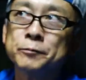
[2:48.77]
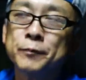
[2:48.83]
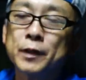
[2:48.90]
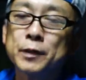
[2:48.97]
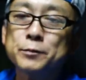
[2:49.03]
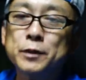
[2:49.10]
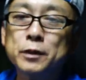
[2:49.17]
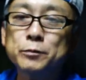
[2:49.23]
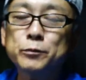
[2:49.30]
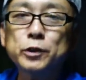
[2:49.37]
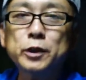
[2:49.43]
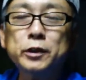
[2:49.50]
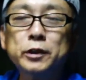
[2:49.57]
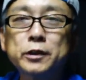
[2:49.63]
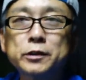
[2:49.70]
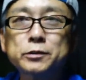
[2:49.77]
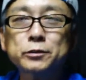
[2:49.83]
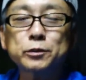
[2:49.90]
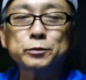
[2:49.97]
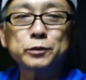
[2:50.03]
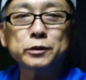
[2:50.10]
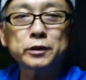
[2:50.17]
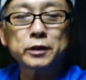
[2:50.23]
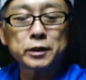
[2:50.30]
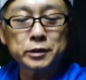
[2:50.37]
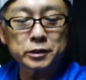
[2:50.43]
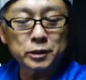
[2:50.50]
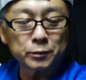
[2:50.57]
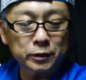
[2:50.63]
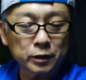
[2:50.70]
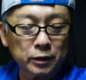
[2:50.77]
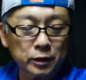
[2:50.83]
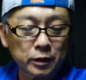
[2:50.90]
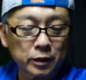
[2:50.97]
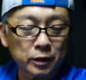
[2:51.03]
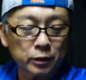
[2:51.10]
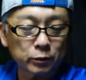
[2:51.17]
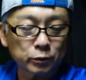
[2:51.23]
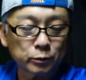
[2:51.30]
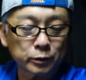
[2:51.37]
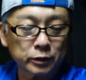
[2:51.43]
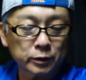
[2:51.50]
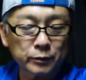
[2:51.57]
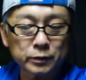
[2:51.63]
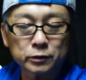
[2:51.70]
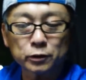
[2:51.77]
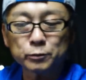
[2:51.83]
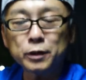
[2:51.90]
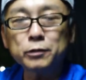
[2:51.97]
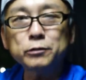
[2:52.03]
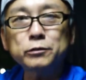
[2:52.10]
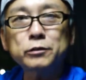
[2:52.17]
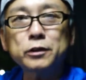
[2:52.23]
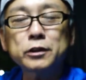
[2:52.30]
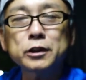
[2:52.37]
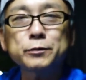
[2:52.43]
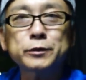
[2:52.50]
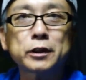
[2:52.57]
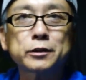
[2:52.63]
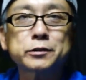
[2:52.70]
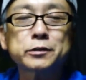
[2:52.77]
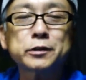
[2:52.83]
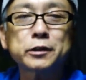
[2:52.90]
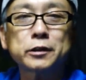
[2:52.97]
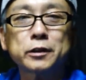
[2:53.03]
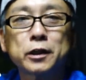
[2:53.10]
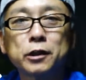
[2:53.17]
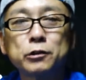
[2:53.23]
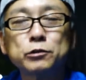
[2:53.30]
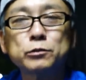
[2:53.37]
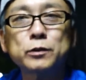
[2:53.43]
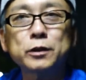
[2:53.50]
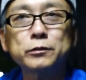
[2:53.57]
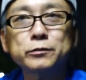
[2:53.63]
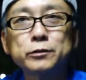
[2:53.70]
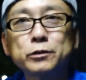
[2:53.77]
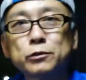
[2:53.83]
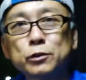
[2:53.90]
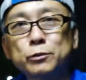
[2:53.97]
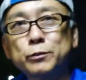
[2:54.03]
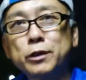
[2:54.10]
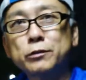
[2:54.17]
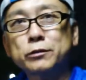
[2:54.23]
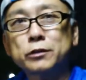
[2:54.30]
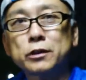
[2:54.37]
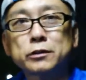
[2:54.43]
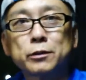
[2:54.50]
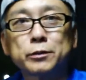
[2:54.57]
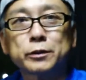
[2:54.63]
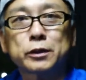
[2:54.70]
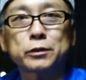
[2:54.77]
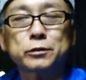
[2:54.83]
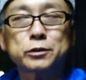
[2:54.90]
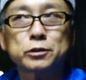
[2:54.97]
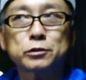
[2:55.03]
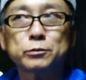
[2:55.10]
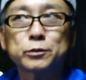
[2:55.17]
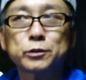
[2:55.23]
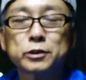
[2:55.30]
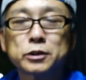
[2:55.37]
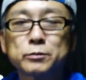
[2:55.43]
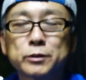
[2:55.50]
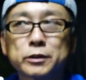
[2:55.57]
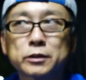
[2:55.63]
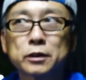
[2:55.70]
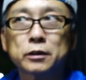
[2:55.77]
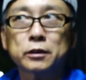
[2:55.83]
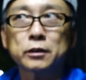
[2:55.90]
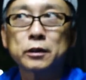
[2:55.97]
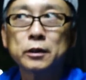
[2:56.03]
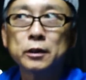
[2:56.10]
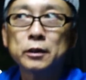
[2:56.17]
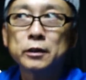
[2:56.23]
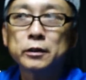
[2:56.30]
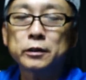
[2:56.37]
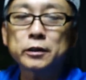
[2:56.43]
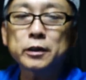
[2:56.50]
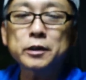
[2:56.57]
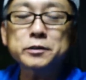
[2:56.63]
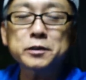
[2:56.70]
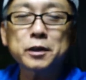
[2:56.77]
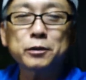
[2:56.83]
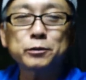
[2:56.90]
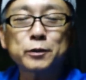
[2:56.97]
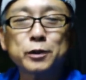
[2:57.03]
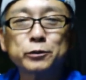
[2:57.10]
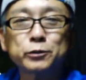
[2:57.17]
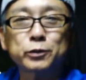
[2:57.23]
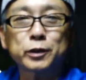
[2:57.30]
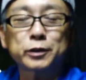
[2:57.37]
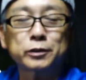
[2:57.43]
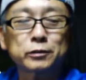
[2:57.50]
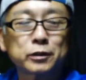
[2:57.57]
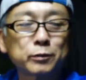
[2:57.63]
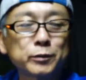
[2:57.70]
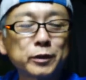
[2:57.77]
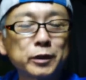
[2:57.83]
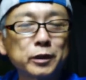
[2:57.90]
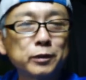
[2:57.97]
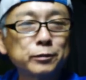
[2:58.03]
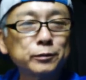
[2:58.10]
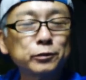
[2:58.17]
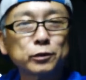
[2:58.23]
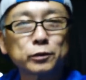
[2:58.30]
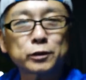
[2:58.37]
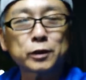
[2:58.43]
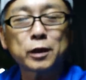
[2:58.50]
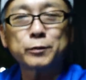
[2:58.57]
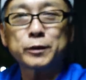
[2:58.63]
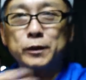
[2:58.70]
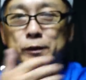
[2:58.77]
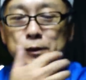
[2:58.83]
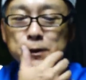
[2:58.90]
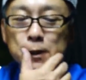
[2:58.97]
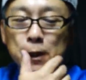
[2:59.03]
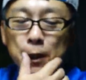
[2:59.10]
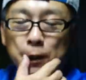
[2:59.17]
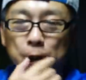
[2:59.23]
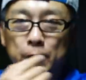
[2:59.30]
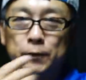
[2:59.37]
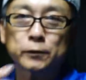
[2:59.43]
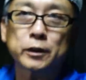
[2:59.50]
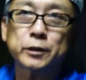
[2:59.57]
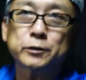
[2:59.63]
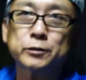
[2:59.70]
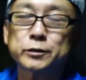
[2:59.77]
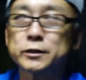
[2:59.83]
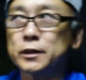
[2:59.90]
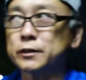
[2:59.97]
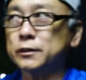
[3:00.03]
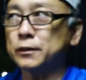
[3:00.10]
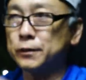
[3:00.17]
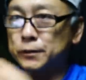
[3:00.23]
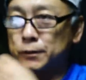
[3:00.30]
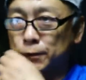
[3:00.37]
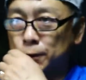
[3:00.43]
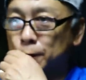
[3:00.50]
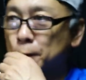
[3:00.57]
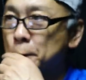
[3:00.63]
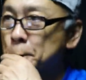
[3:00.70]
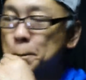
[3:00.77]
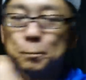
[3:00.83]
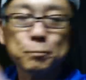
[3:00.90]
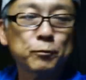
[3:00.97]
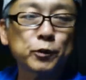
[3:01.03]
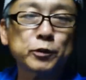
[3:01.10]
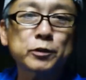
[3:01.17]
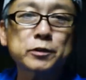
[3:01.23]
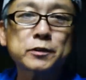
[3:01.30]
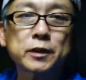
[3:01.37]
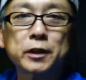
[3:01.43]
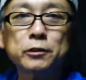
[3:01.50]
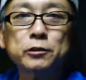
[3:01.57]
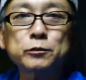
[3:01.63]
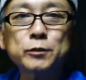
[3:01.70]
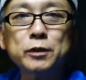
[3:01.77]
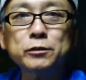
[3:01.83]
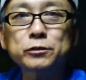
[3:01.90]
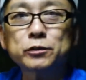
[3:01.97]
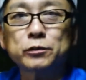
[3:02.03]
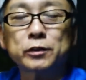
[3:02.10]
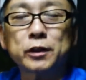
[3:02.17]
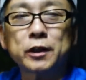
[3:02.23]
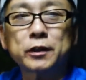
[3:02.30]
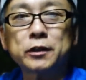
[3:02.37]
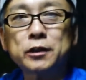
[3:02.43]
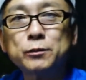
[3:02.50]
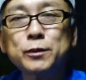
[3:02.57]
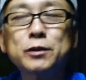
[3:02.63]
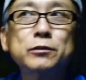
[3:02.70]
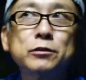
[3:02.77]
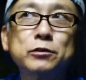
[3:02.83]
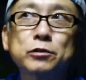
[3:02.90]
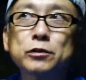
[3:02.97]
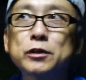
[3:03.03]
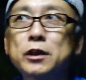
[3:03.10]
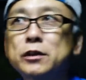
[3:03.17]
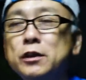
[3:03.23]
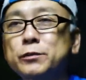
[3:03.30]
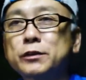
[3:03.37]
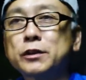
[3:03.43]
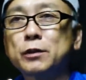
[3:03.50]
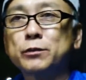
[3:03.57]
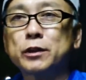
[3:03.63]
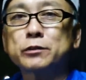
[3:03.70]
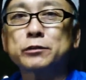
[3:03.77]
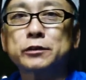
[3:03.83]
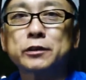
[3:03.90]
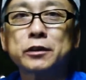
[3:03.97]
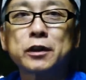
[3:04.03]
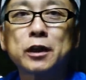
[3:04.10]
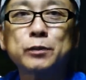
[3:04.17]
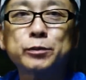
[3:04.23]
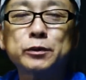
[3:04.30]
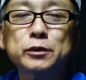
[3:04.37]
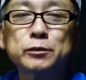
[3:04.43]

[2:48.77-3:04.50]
ど、まあもう一回ちょっと分解してみてね、やろうと思ってますけど、マウントアダプターはすでにね、F マウント用のマウントアダプターを注文しまして、えなんで F マウントかって言ったら、まあ、F のカメラで使いたいというのが一つあったんですけど、もう一つは F マウントのね、E マウントのアダプターもあるんで、ダブル